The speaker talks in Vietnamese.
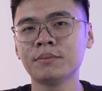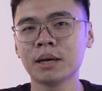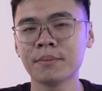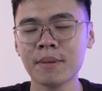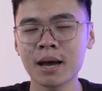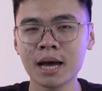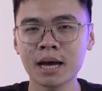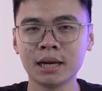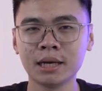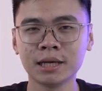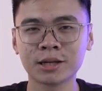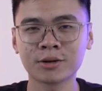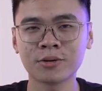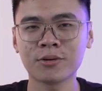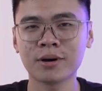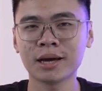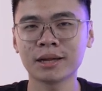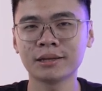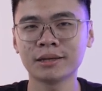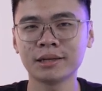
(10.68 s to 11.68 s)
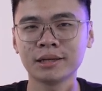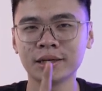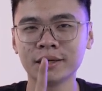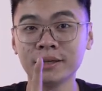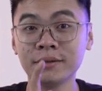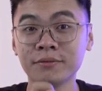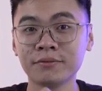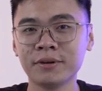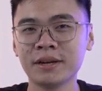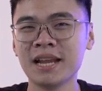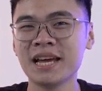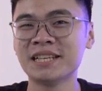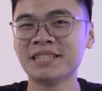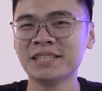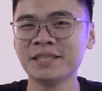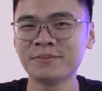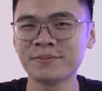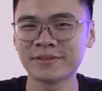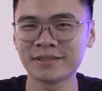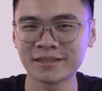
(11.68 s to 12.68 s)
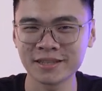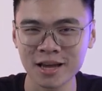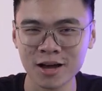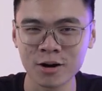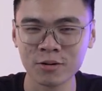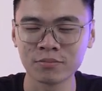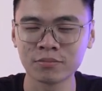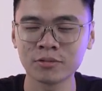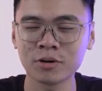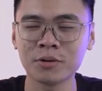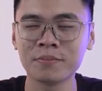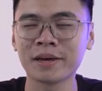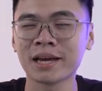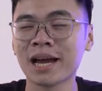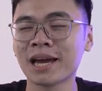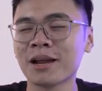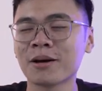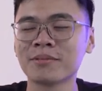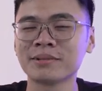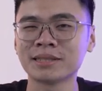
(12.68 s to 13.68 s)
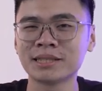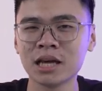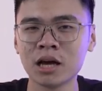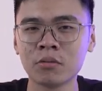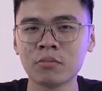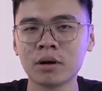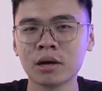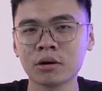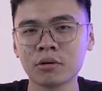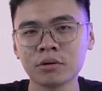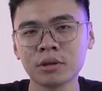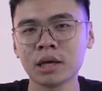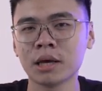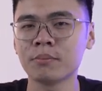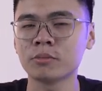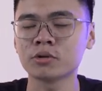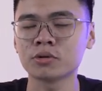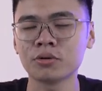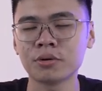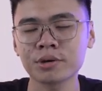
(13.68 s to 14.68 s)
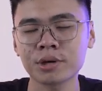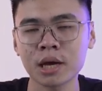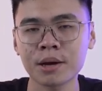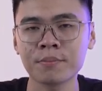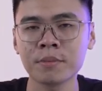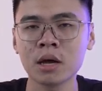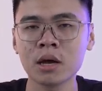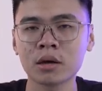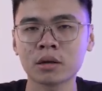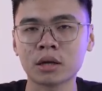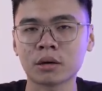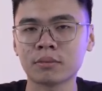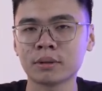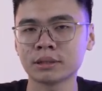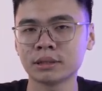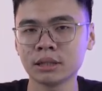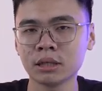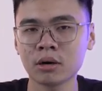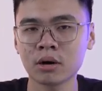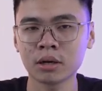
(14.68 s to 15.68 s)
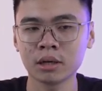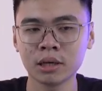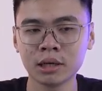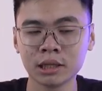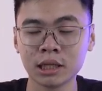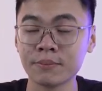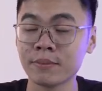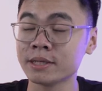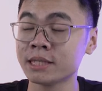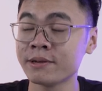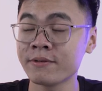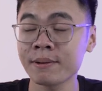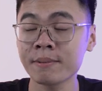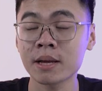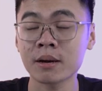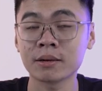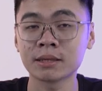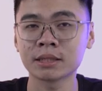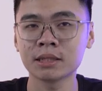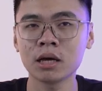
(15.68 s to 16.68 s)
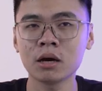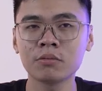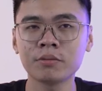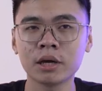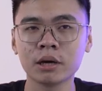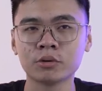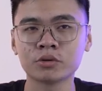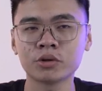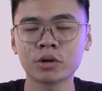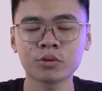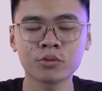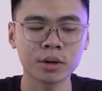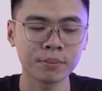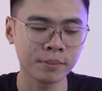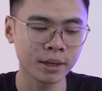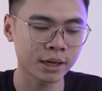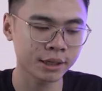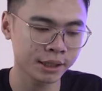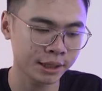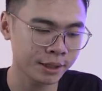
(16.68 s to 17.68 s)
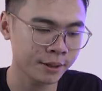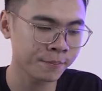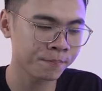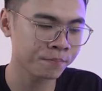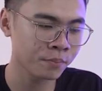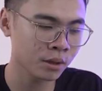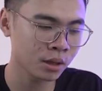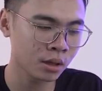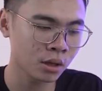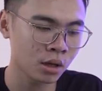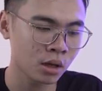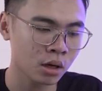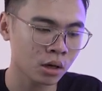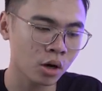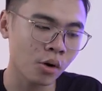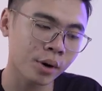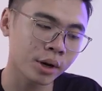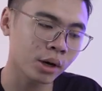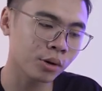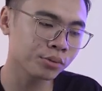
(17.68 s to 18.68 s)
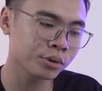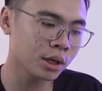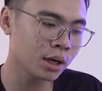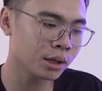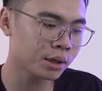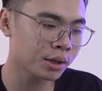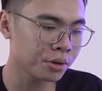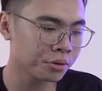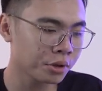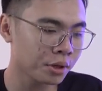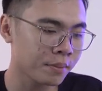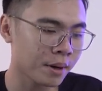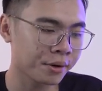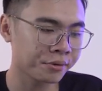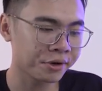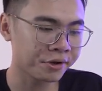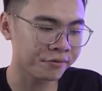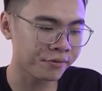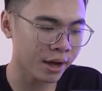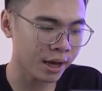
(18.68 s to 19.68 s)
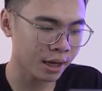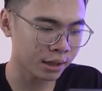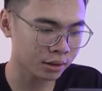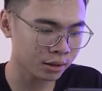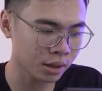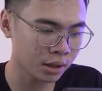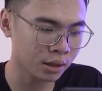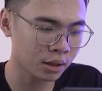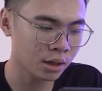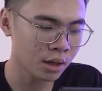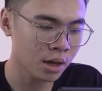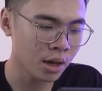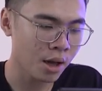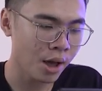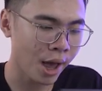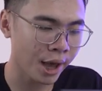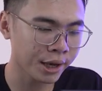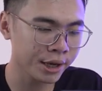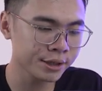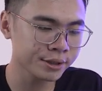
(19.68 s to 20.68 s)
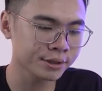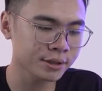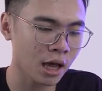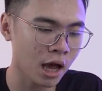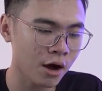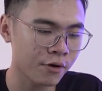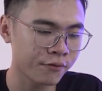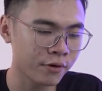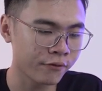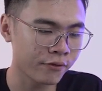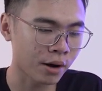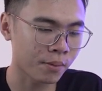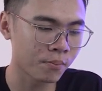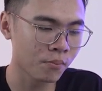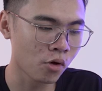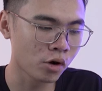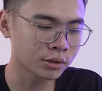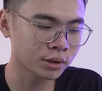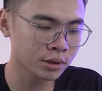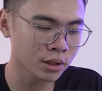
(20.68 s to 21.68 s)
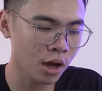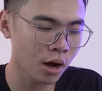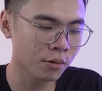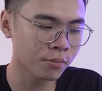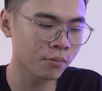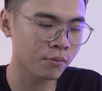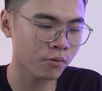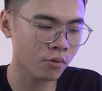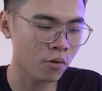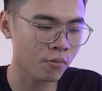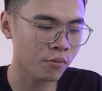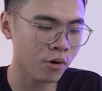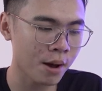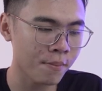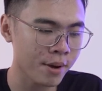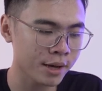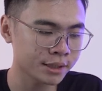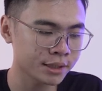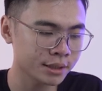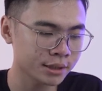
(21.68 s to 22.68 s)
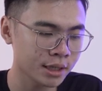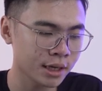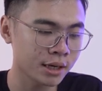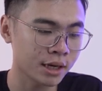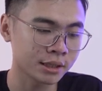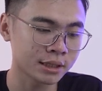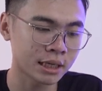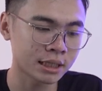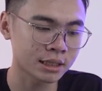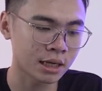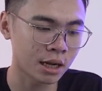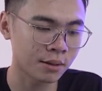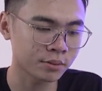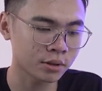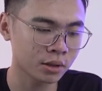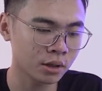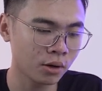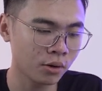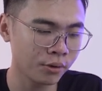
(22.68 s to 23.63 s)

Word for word: 13 liên quan tới vấn đề chip Xeon. Thôi mình hay đọc là Xeon, có thể một số anh em đọc là Xeon thì mình xin phép đọc là Xeon kiểu cho nó thuận miệng đi. Câu hỏi đầu tiên đến từ bạn Divine Hunter. Anh nghĩ sao về việc mua Xeon cùng RAM SSD để chạy giả lập cho đỡ